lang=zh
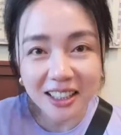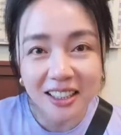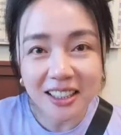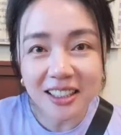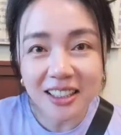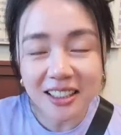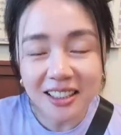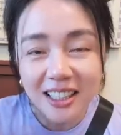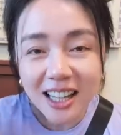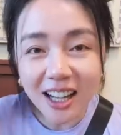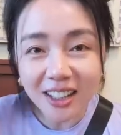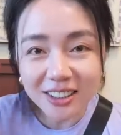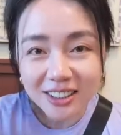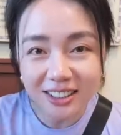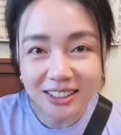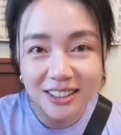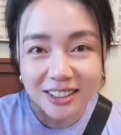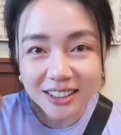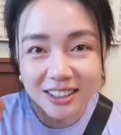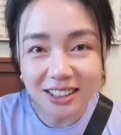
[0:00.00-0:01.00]
一定要
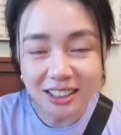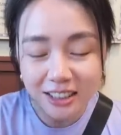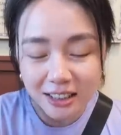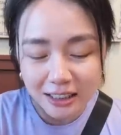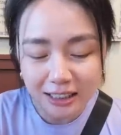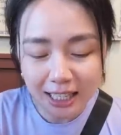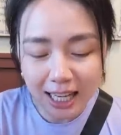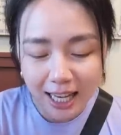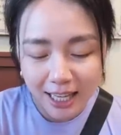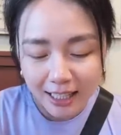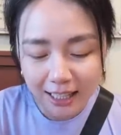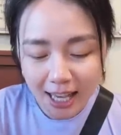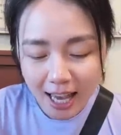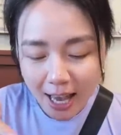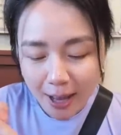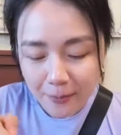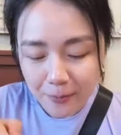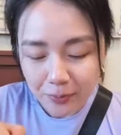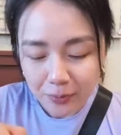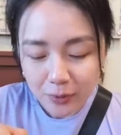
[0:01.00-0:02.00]
试吃看
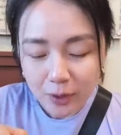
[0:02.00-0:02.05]
看